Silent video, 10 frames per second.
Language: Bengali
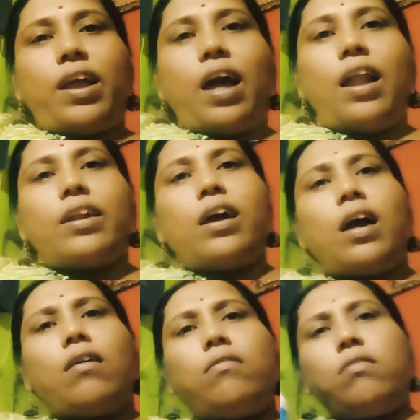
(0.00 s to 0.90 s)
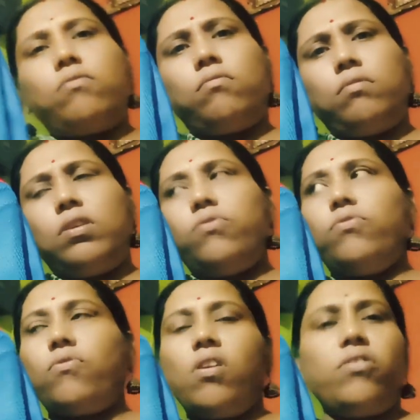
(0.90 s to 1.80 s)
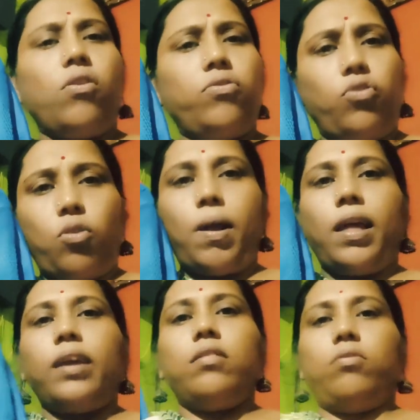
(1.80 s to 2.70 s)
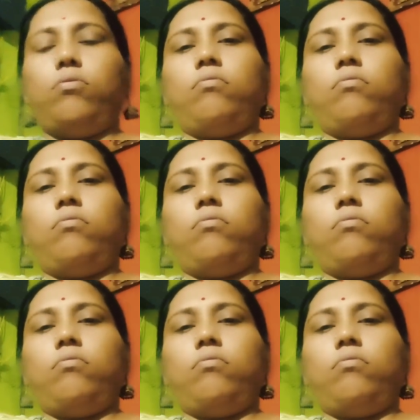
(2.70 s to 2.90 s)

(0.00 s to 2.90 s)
কালারটা ইউজ করেছিল ছোটোবেলায় কিন্তু